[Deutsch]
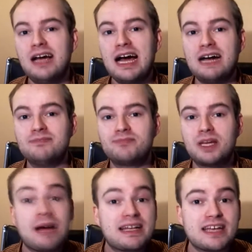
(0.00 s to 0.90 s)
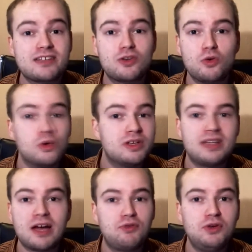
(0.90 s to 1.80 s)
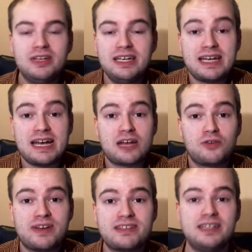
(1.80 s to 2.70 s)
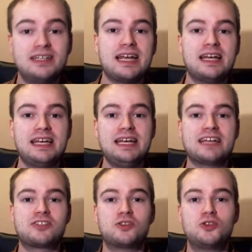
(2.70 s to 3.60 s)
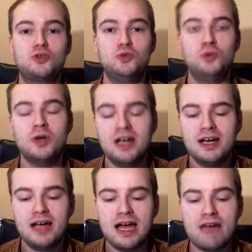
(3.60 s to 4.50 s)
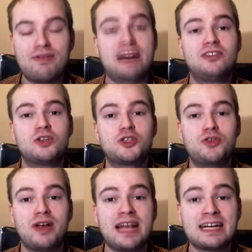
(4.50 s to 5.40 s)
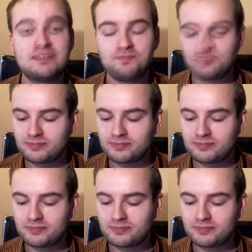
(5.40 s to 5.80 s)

ähm, gemacht hast, ohne dafür in irgendeiner Art und Weise irgendeine Gegenleistung zu erwarten oder zu verlangen.